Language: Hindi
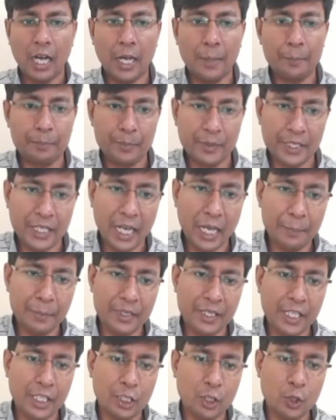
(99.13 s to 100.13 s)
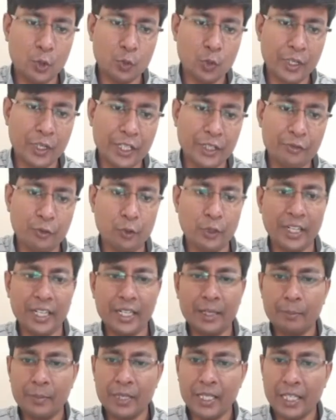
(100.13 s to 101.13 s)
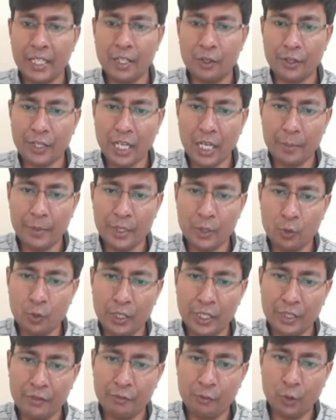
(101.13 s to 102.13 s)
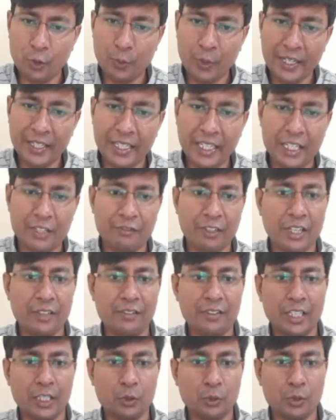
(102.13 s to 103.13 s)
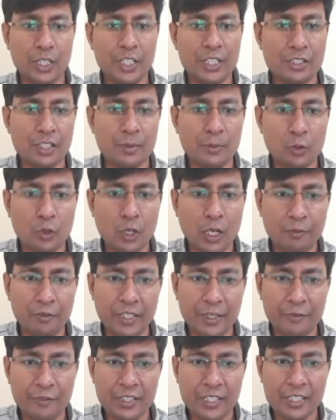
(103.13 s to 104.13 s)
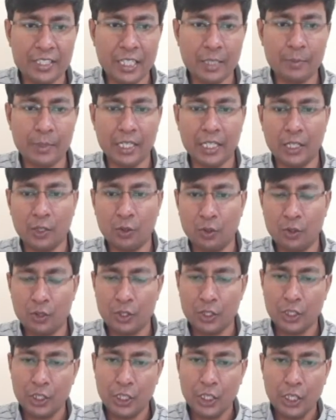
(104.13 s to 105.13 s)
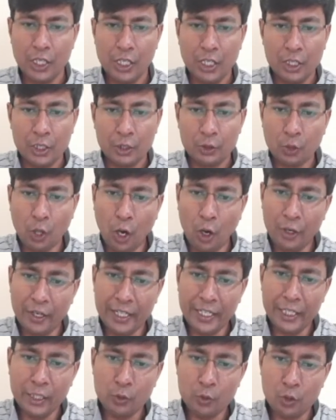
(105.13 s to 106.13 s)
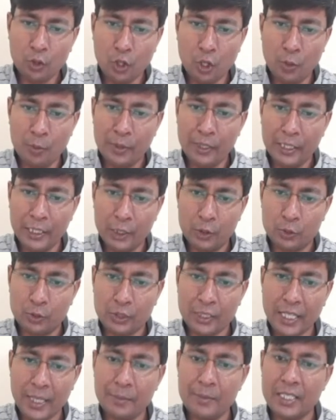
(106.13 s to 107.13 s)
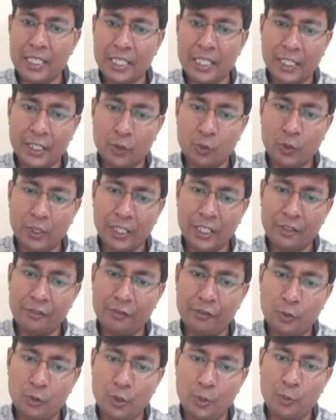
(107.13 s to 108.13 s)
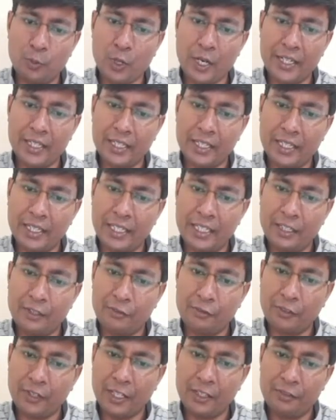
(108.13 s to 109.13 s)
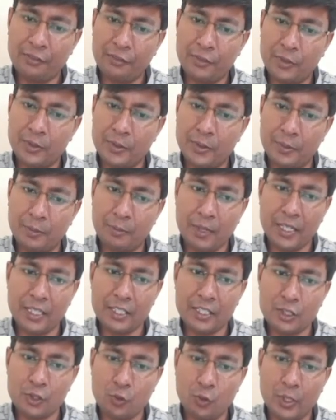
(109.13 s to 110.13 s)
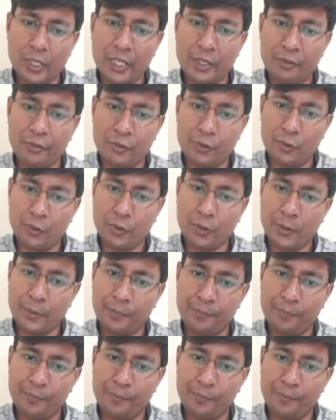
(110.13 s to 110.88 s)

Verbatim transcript: आप यहाँ पे देख रहे हो ट्वेंटी फोर एन भी है और यहाँ पे ट्वेंटी फोर पॉइंट एट फाइव है ना तो इस टर्म को आप लेफ्ट हैंड साइड में ले लो और इनको कॉमन ले लो तो क्या मिल जाएगा ट्वेंटी फोर पॉइंट एट फाइव माइनस ट्वेंटी फोर